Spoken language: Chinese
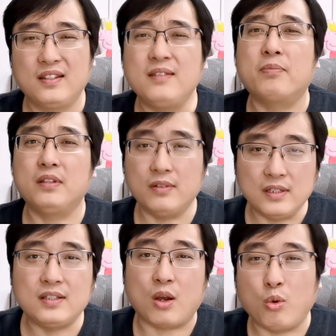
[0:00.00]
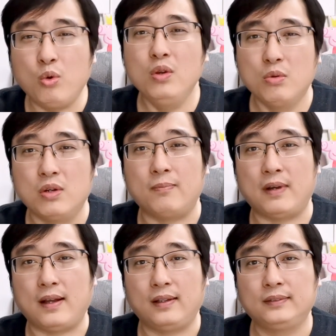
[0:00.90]
你不就是一小混混
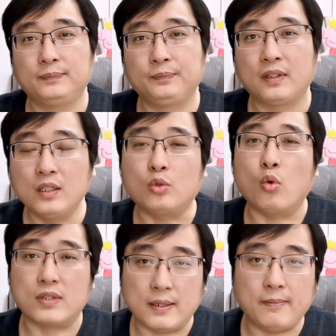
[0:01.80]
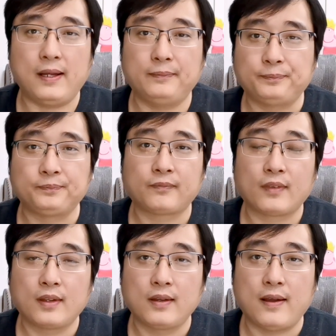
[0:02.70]
吗？你懂什么
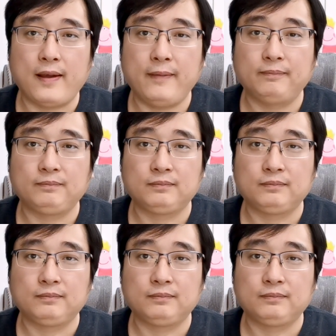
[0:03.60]
啊？